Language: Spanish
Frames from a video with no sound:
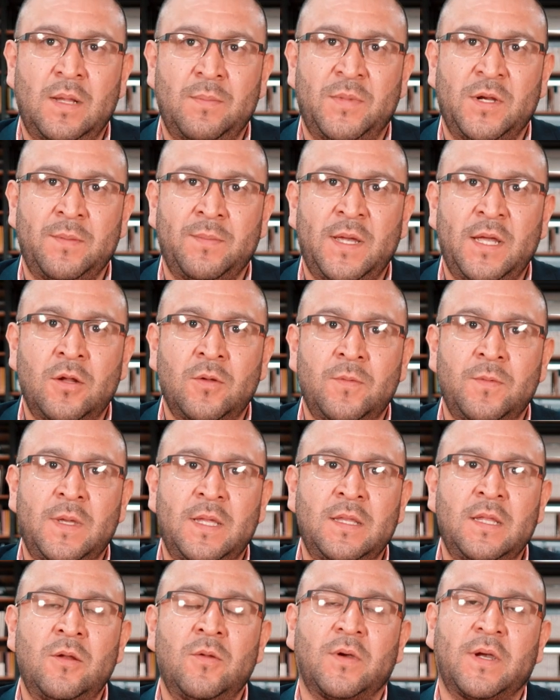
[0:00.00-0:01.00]
El primero
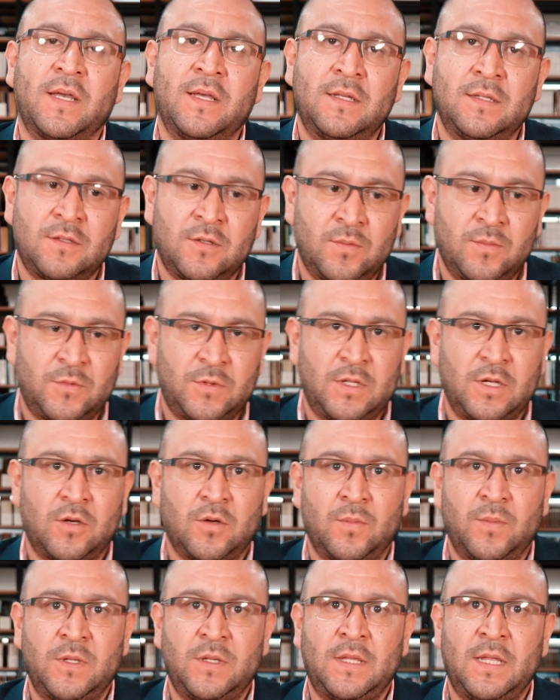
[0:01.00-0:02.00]
viene lo que es, como te
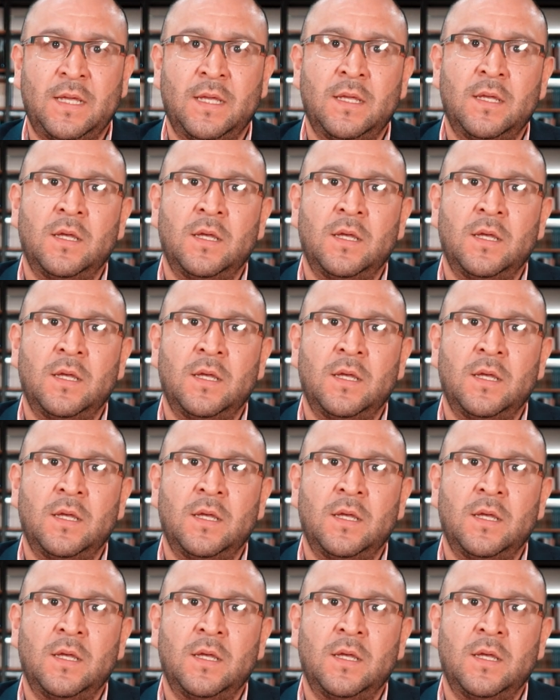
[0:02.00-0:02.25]
comenté,